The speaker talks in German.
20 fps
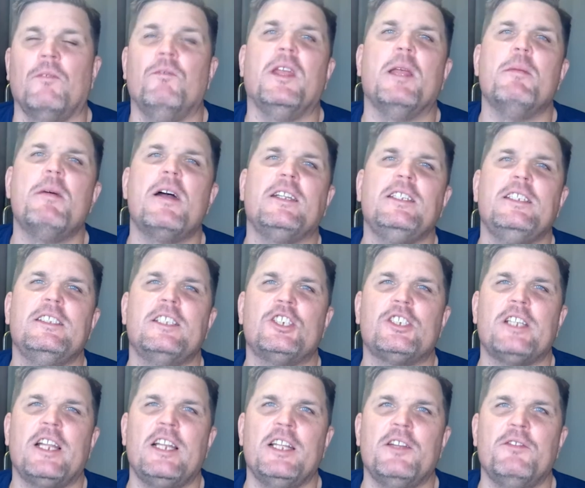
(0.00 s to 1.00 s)
Wie immer an dieser
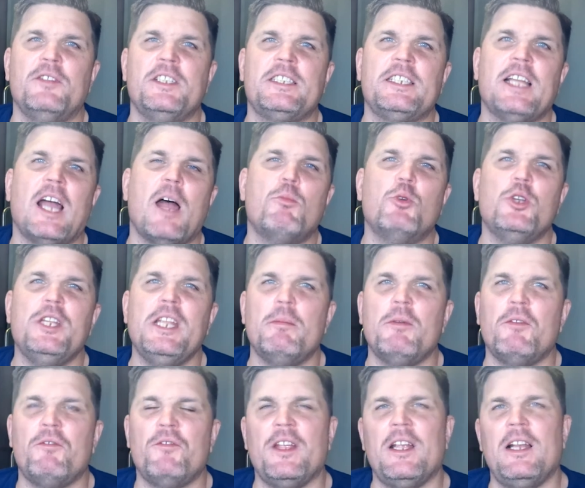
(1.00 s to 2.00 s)
Stelle, ihr wisst ja,
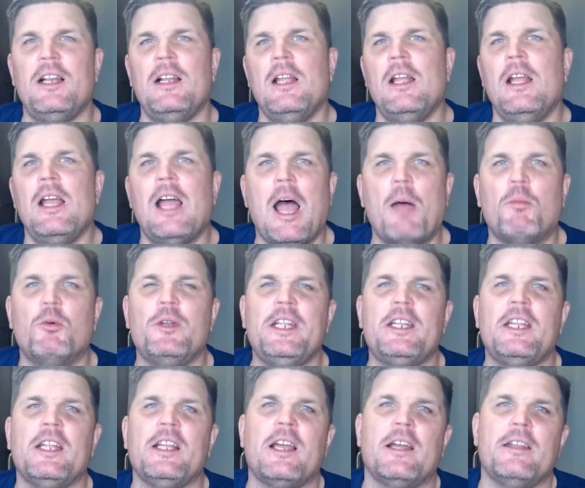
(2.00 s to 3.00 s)
Abonnierbefehl.
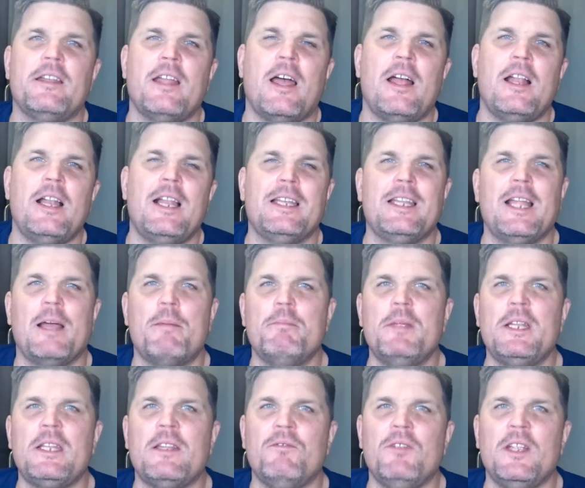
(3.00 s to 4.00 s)
Abonniert den Kanal,
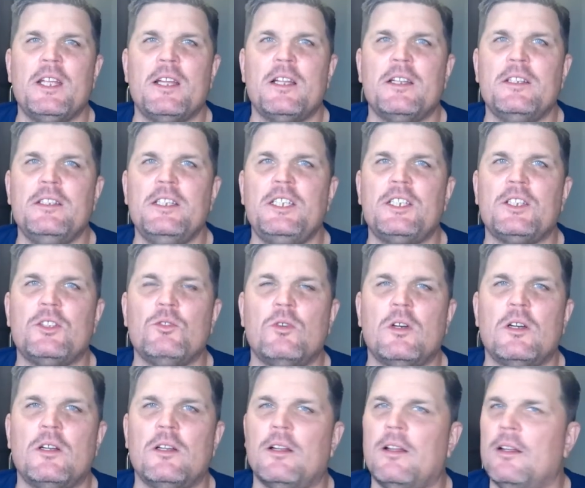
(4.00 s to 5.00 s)
damit wir nicht
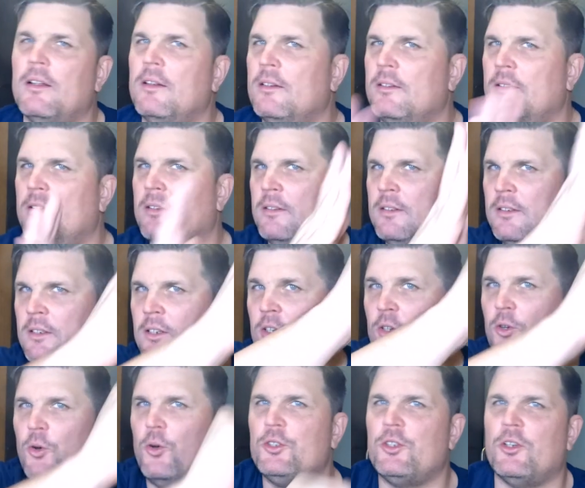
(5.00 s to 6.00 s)
nur
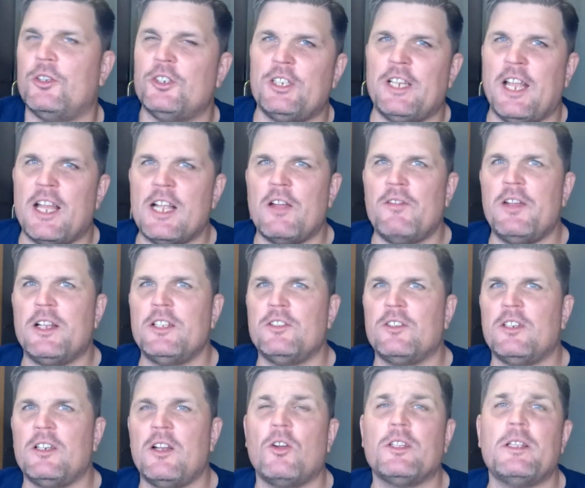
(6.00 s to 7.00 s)
größer und stärker werden,
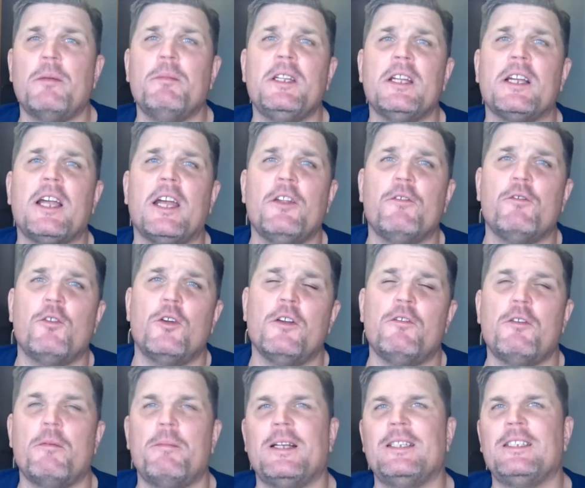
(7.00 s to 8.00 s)
sondern auch damit ihr keine
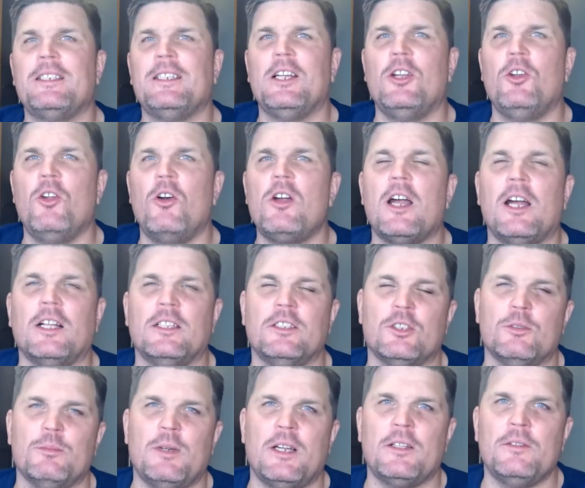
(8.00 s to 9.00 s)
Folge verpasst, die Glocke
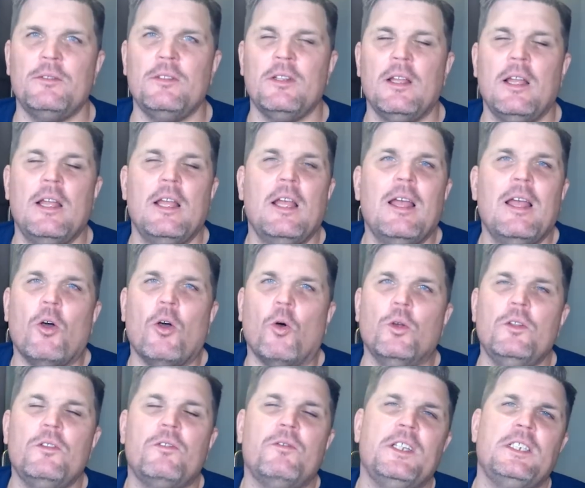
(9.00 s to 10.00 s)
anzumachen.
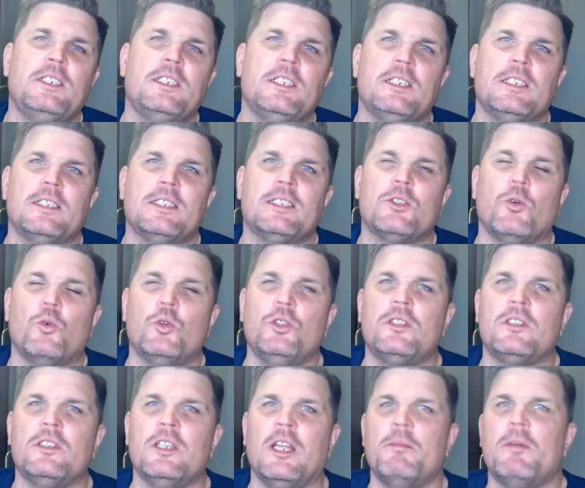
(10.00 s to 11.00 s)
Und wichtig ist,
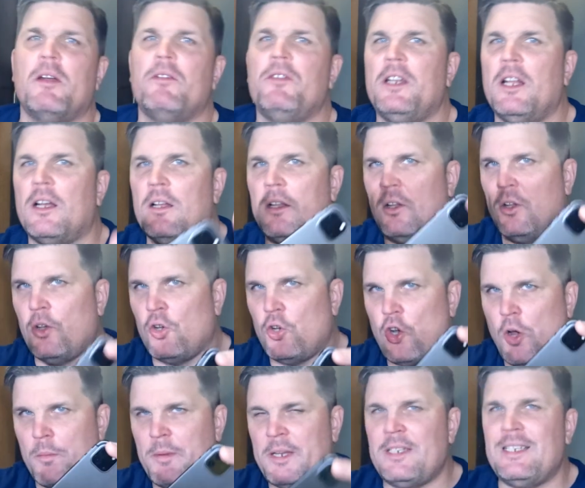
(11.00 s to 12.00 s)
unten immer wieder
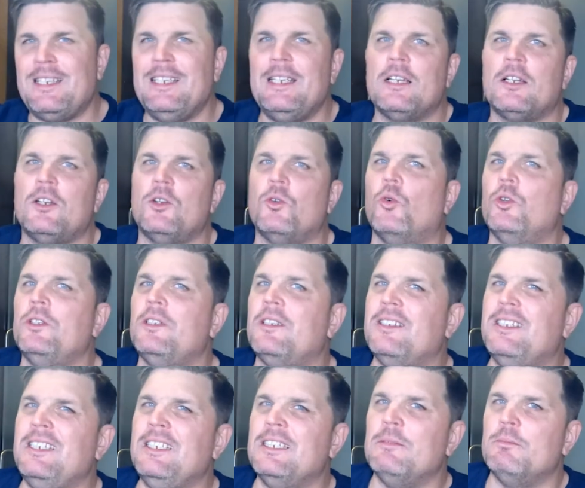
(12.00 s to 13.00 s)
kommentieren
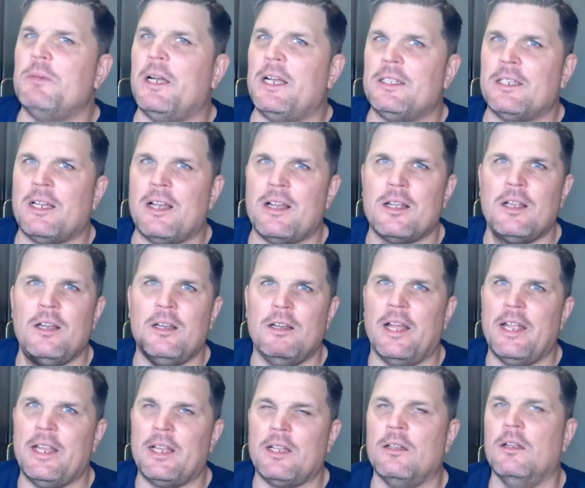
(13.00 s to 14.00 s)
und diesen Beitrag
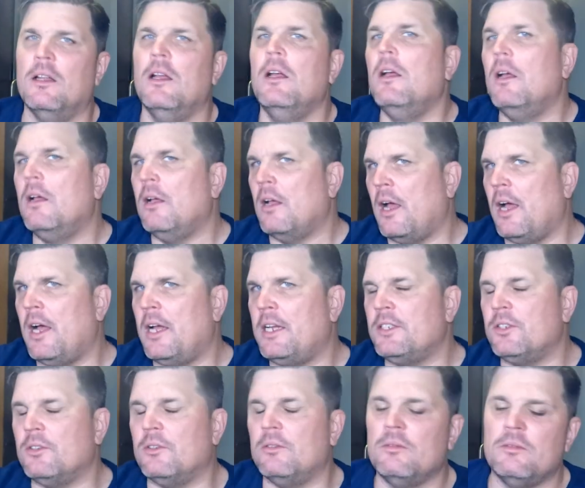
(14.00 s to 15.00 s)
liken.
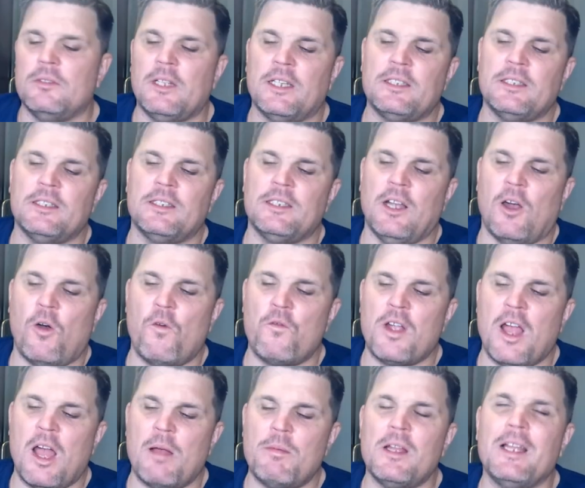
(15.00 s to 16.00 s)
Also, das ist die
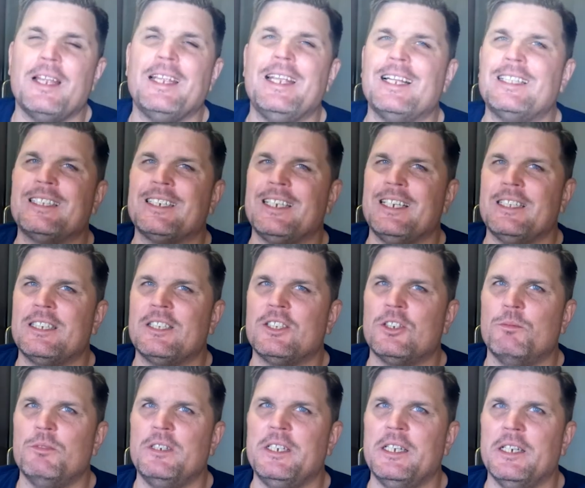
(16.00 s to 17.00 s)
Aufgabe. Jetzt geht's
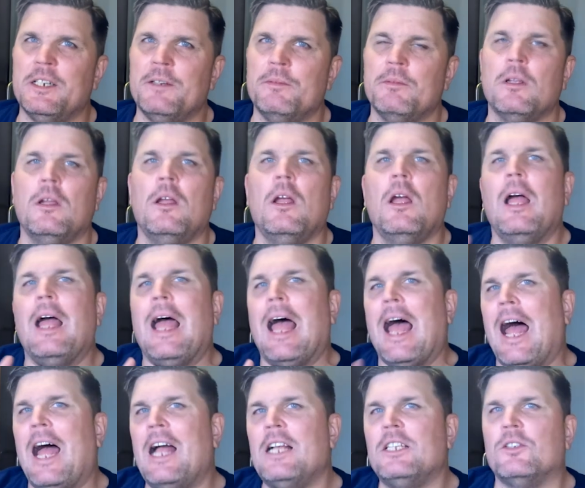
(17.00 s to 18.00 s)
zum Deal.
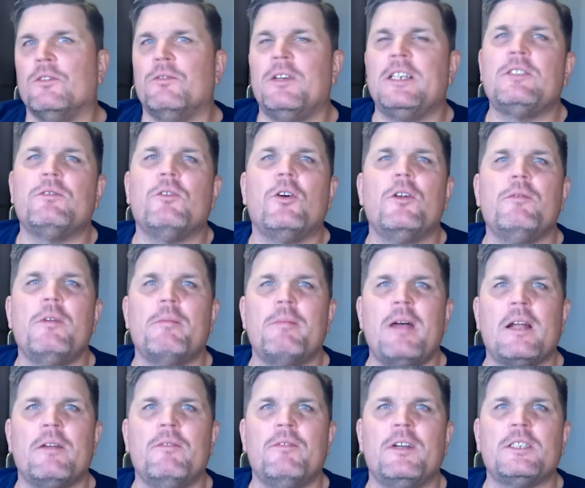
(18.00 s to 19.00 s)
Also, was wollen wir
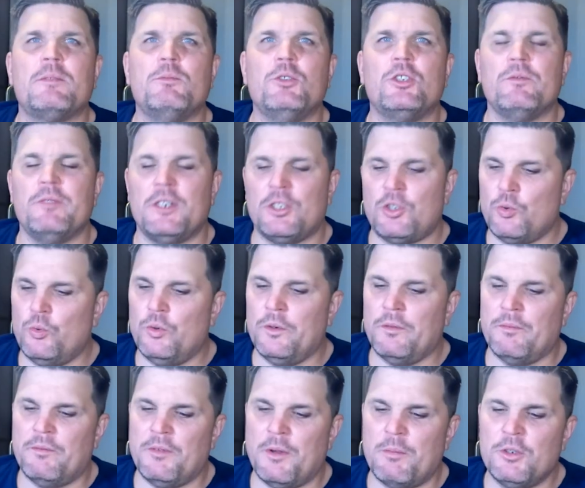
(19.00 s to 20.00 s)
machen? Was müssen wir
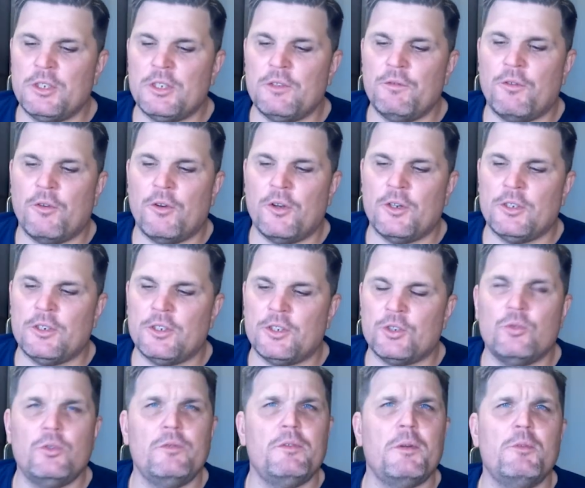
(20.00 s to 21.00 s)
tun? Wir müssen
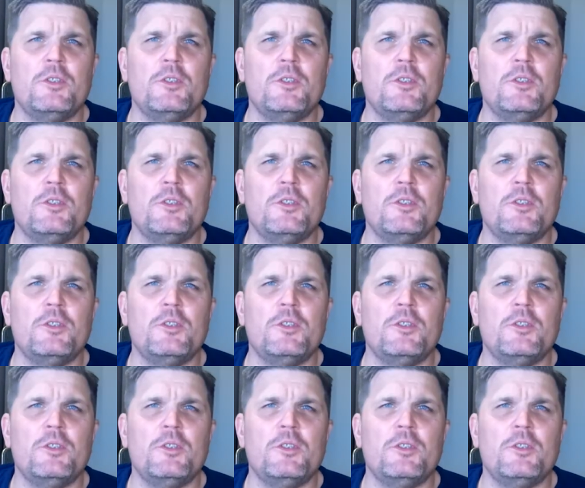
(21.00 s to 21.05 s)
Folgendes tun.